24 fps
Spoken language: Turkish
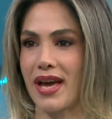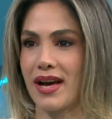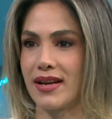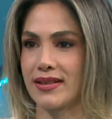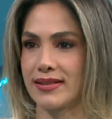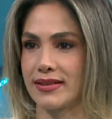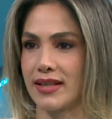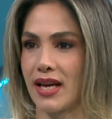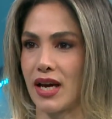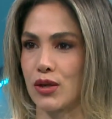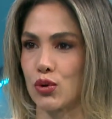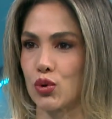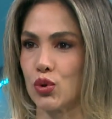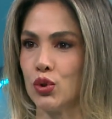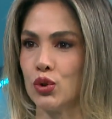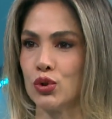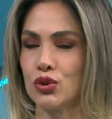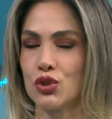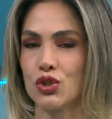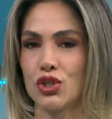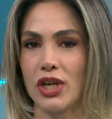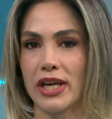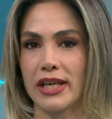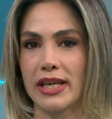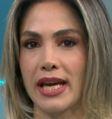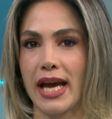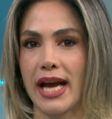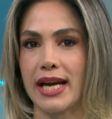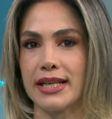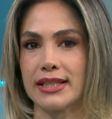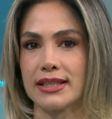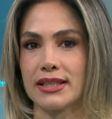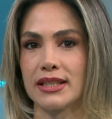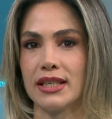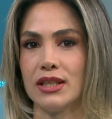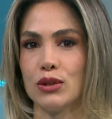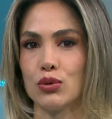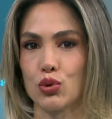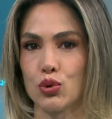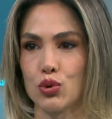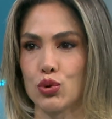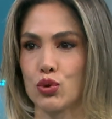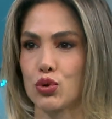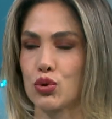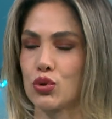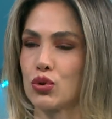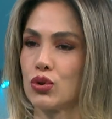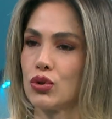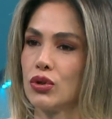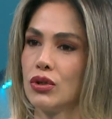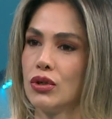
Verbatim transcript: beyazlar, un, şeker, tuz.